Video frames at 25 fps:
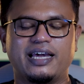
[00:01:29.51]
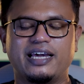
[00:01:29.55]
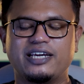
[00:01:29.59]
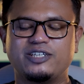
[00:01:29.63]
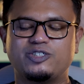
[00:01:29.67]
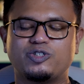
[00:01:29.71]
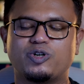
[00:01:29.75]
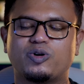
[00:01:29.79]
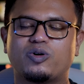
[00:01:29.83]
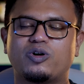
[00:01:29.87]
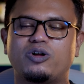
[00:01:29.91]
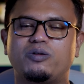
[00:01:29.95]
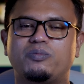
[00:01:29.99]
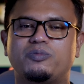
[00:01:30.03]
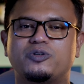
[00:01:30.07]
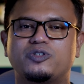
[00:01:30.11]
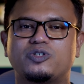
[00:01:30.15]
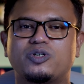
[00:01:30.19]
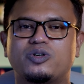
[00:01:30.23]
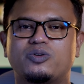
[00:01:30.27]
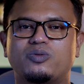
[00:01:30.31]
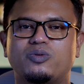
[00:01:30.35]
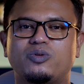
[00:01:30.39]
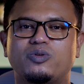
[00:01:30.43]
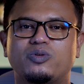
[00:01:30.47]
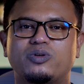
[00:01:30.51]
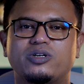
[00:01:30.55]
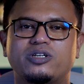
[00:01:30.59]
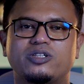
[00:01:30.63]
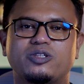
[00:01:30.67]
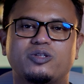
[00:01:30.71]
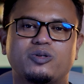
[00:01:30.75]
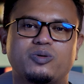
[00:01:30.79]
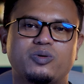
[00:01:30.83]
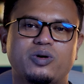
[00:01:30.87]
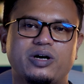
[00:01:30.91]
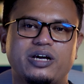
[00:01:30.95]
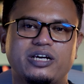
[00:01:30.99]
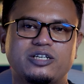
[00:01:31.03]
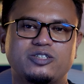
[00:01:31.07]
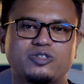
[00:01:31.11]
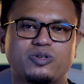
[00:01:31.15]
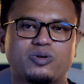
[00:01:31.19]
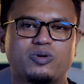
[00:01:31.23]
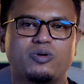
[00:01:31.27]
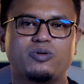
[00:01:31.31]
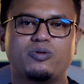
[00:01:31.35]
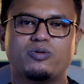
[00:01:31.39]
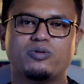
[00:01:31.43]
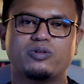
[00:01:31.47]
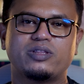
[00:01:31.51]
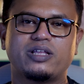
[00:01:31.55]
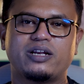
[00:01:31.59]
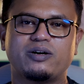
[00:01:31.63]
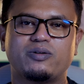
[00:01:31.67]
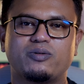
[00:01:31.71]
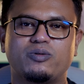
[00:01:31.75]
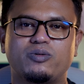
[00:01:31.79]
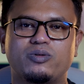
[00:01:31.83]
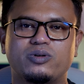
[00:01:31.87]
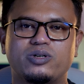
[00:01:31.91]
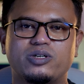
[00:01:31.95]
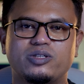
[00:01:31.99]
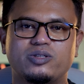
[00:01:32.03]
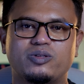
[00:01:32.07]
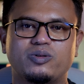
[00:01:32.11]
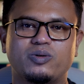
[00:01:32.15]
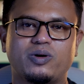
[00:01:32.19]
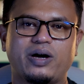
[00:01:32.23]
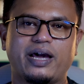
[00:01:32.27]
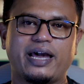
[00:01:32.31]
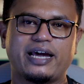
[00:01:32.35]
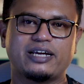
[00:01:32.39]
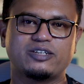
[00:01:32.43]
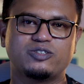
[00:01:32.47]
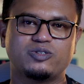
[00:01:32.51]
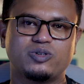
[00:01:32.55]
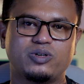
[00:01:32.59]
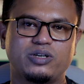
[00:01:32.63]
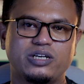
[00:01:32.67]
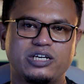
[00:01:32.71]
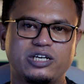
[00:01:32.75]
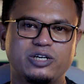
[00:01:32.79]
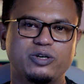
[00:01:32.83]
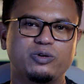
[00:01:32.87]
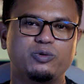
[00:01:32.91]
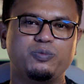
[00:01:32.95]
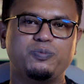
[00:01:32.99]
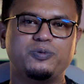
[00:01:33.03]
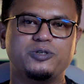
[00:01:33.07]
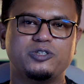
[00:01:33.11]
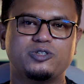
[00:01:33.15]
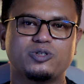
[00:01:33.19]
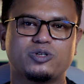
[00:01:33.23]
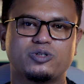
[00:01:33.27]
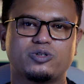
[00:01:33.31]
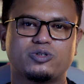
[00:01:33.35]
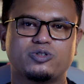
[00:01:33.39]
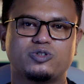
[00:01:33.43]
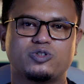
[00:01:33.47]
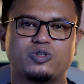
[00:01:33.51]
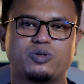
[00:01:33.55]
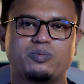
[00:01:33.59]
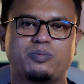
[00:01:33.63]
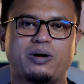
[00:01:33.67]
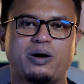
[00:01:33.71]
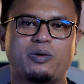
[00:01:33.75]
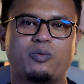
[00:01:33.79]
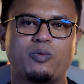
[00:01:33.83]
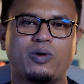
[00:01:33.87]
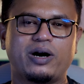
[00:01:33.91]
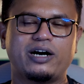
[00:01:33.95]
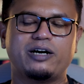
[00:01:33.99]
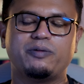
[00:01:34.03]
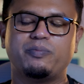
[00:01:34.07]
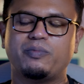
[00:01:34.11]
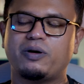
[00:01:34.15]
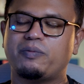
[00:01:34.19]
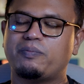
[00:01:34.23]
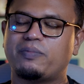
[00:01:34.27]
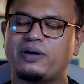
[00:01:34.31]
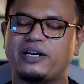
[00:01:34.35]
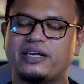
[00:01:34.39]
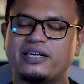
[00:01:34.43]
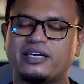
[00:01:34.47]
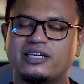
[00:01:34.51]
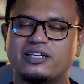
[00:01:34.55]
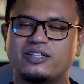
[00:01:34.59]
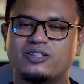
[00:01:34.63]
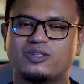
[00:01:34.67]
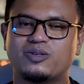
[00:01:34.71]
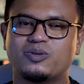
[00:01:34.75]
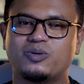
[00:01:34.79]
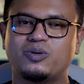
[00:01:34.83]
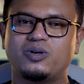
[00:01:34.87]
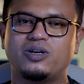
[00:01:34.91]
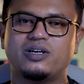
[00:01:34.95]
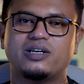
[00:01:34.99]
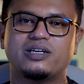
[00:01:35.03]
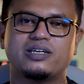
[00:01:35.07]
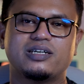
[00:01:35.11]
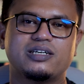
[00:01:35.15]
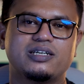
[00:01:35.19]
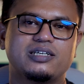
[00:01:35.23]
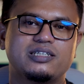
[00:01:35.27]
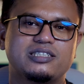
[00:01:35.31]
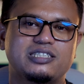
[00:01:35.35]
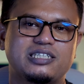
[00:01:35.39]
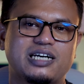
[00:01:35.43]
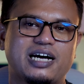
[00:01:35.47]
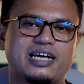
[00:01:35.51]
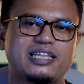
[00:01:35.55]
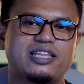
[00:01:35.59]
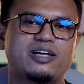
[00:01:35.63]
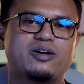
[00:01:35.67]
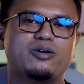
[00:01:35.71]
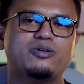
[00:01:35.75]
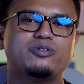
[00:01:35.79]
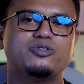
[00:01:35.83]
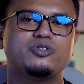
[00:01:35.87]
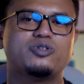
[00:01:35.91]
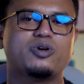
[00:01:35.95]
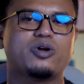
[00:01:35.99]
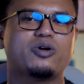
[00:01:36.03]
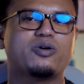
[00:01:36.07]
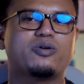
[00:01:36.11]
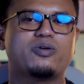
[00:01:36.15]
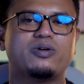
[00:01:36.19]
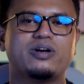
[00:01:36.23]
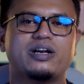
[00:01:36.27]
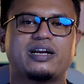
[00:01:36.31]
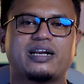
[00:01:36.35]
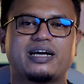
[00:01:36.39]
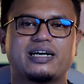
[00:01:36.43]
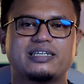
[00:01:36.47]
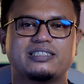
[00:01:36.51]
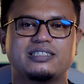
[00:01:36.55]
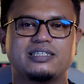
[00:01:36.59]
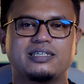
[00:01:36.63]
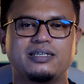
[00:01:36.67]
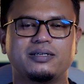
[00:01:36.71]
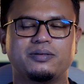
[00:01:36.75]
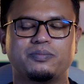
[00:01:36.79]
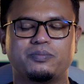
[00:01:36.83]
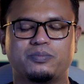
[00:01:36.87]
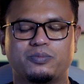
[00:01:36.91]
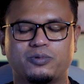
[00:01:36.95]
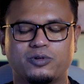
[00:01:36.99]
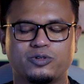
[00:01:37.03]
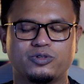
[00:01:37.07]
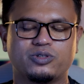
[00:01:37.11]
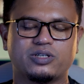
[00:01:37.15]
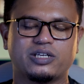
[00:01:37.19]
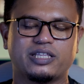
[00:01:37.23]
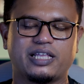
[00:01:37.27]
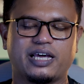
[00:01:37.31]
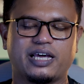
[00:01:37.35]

এই সকল বিষয়গুলো কিন্তু এই সকল অনুদানগুলো কিন্তু একজন ইউপি সদস্য বা ওয়ার্ড মেম্বারই কিন্তু সাধারণ জনগণের কাছে পৌঁছে